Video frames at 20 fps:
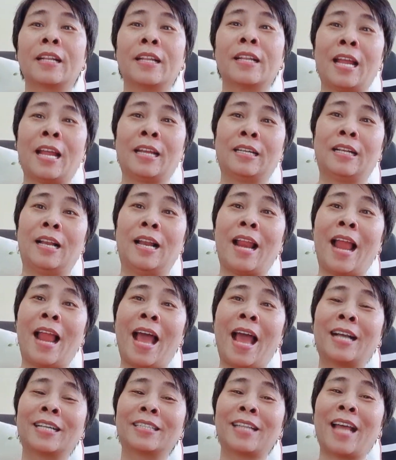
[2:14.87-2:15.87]
đành
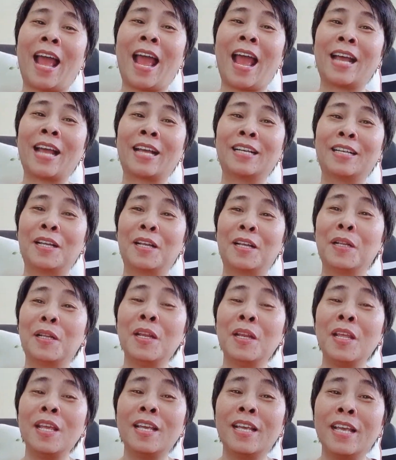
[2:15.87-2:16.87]
lang thang
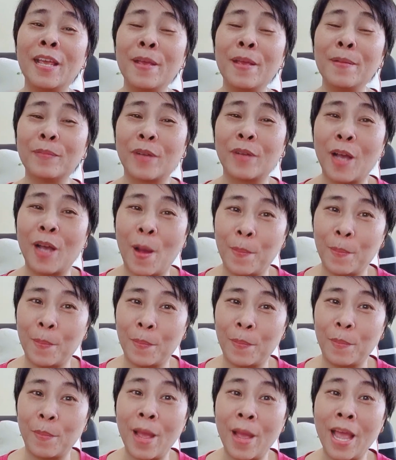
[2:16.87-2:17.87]
đi kiếm
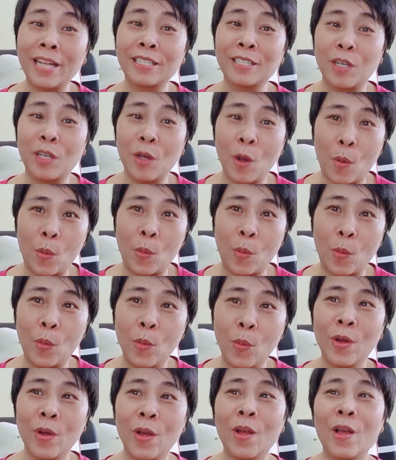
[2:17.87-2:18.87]
khầm men
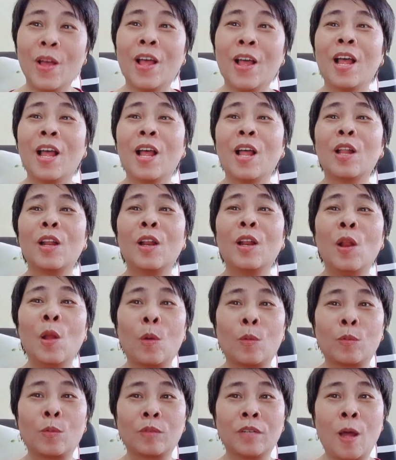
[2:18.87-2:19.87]
cũ
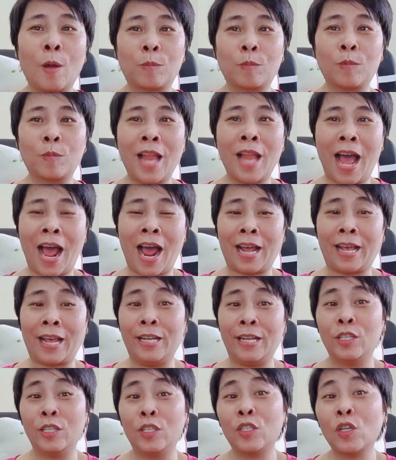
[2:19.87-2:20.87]
lục đọc
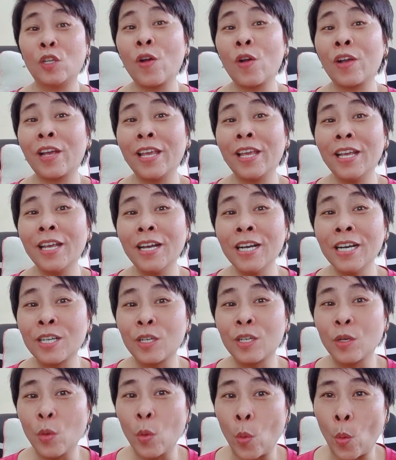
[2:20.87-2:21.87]
lại cho ký
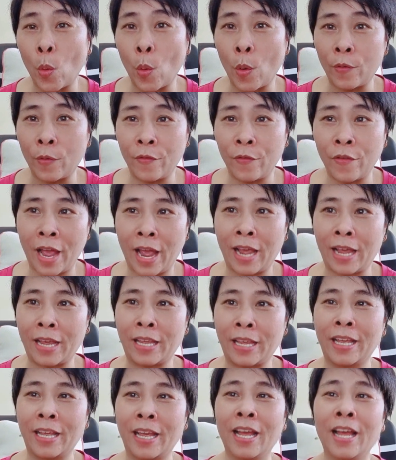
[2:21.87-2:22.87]
ức ùa
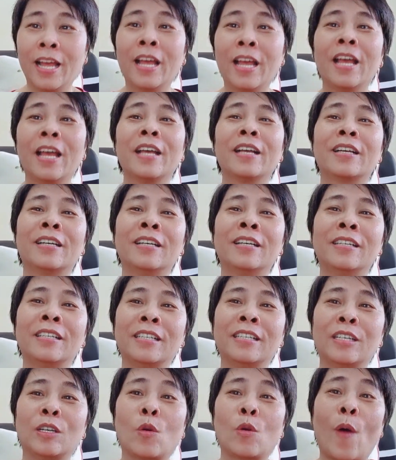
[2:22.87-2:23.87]
về
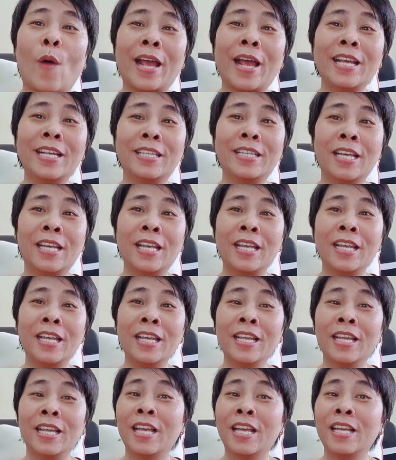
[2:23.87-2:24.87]
cười khoái
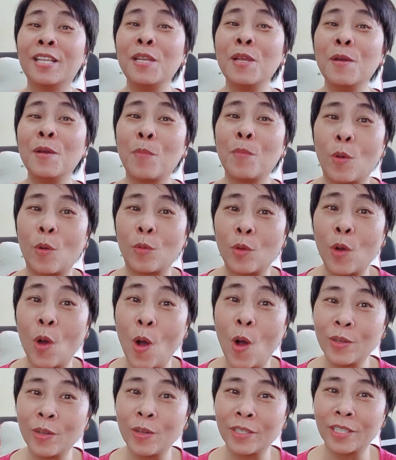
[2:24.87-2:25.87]
chí như một
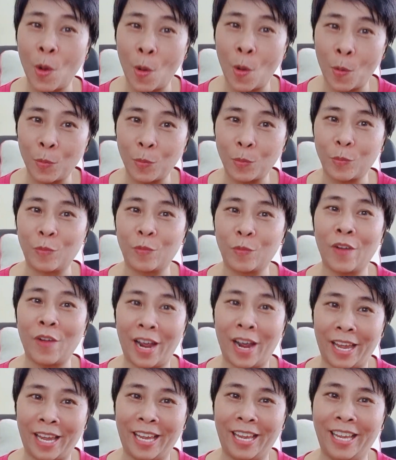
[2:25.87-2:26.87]
con khùng
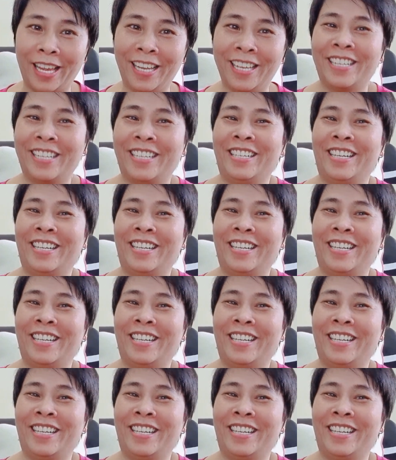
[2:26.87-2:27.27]
vậy